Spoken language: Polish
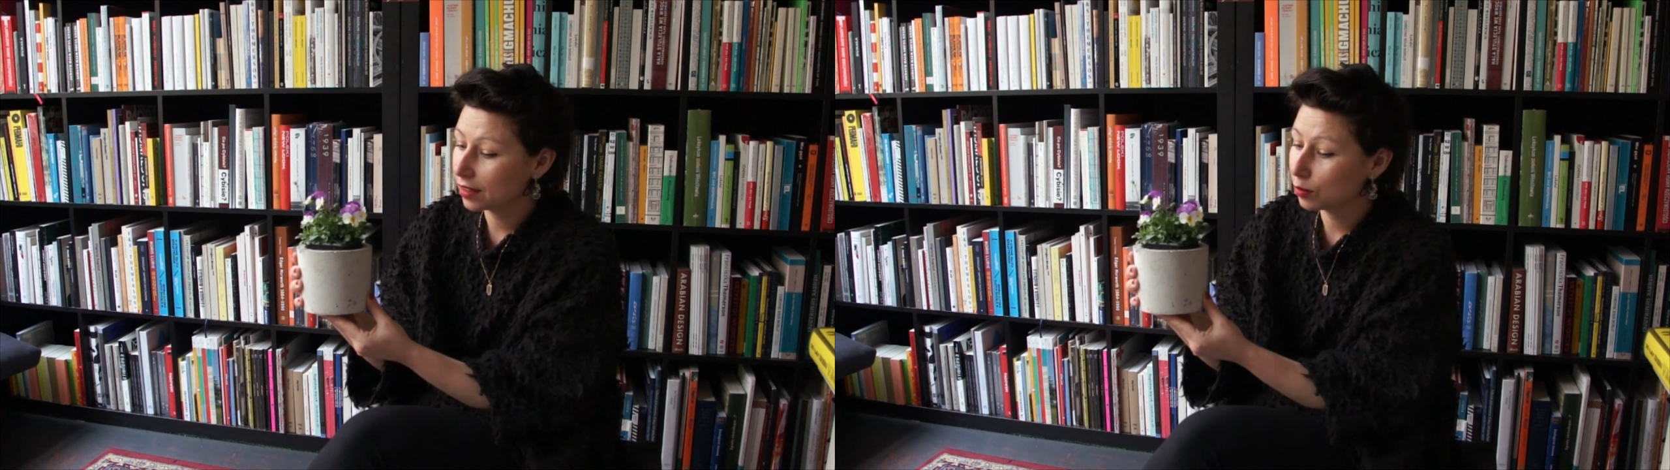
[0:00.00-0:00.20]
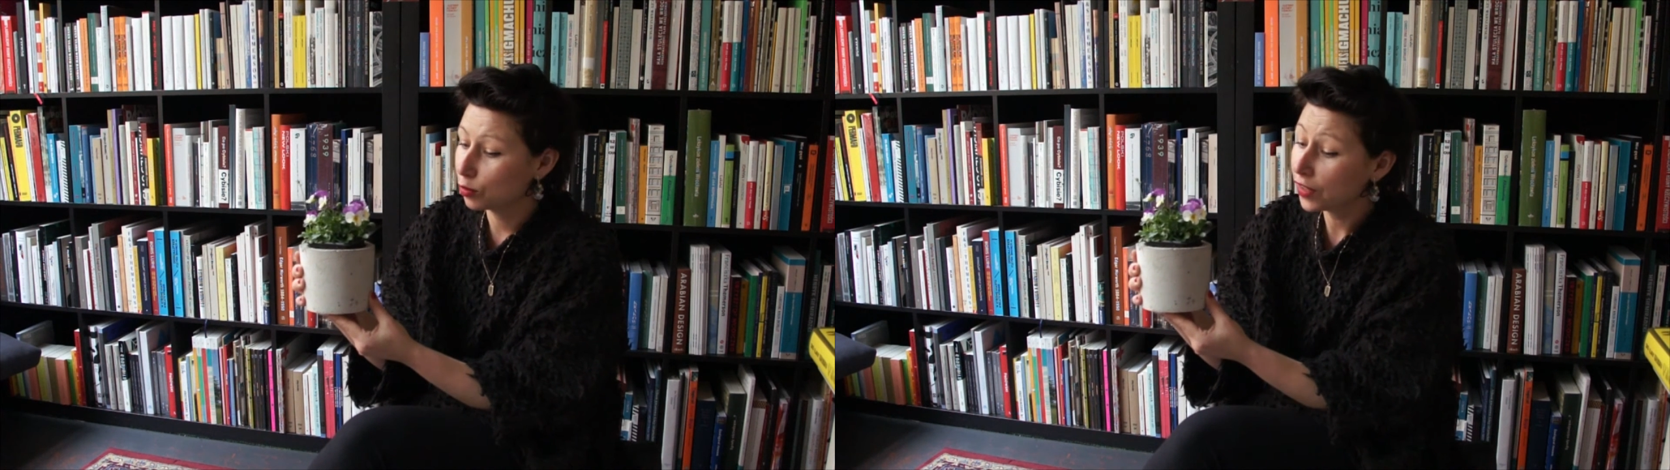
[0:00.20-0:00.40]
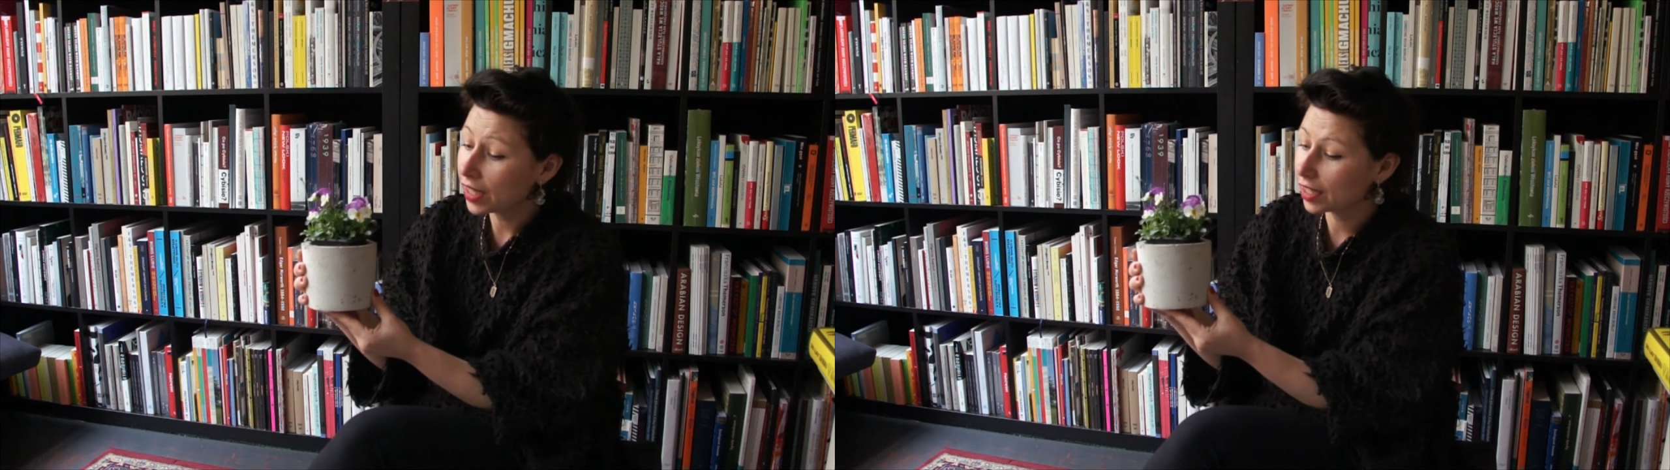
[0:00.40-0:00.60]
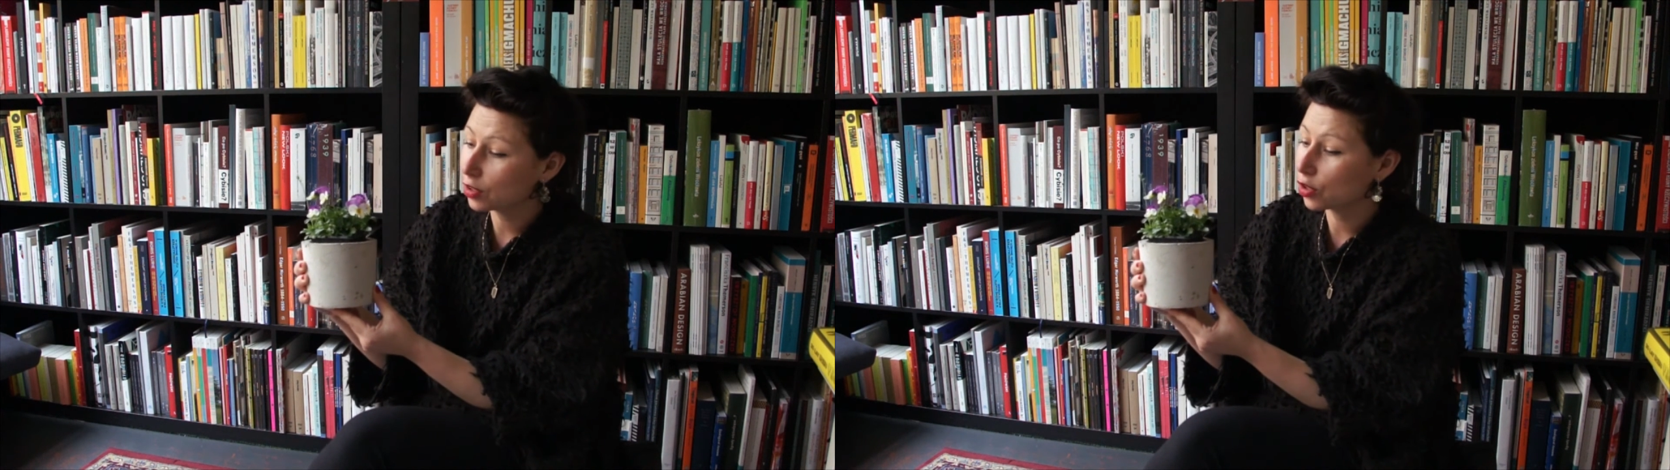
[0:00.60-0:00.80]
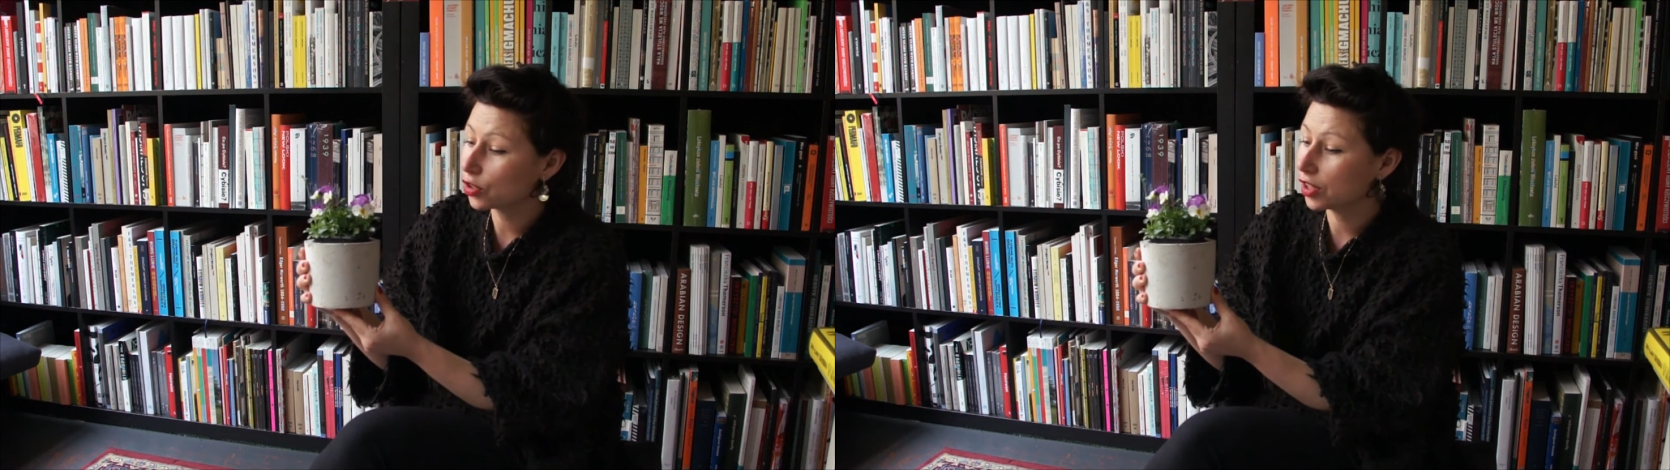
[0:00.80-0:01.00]
y, mówienie
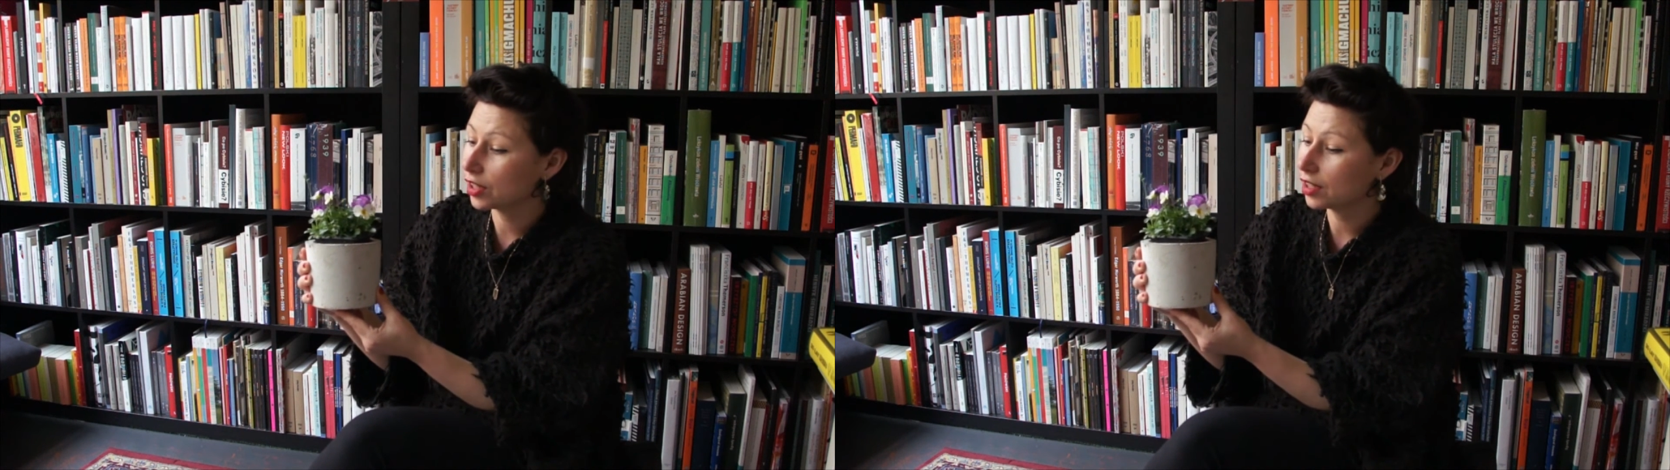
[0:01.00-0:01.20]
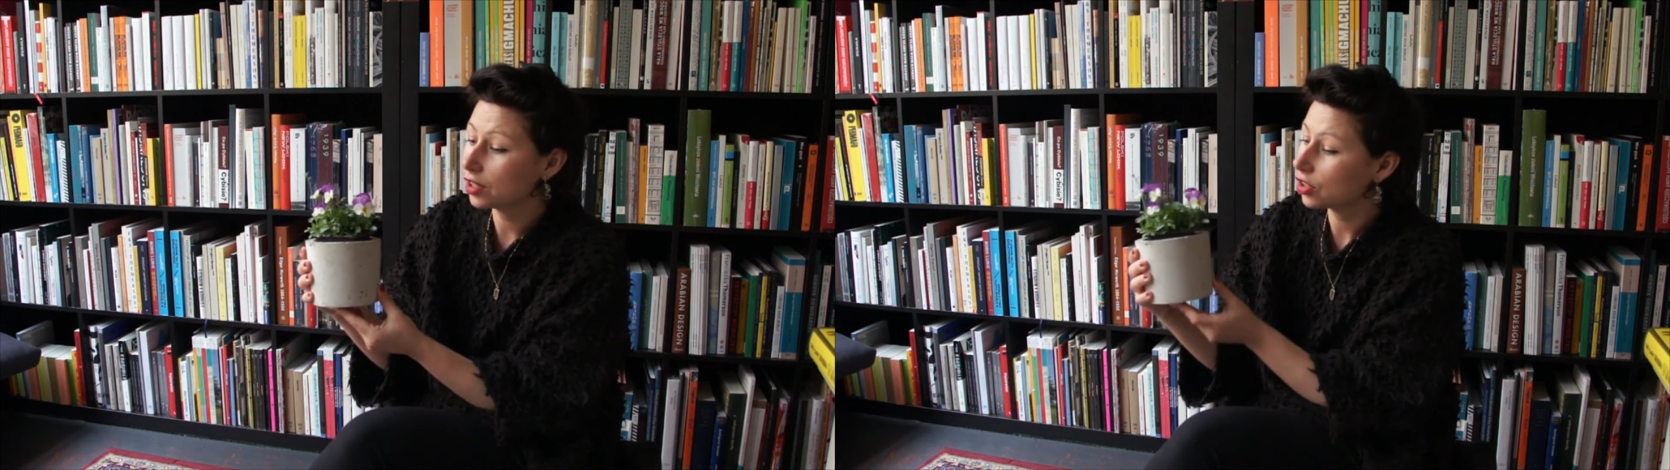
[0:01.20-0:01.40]
do rośliny,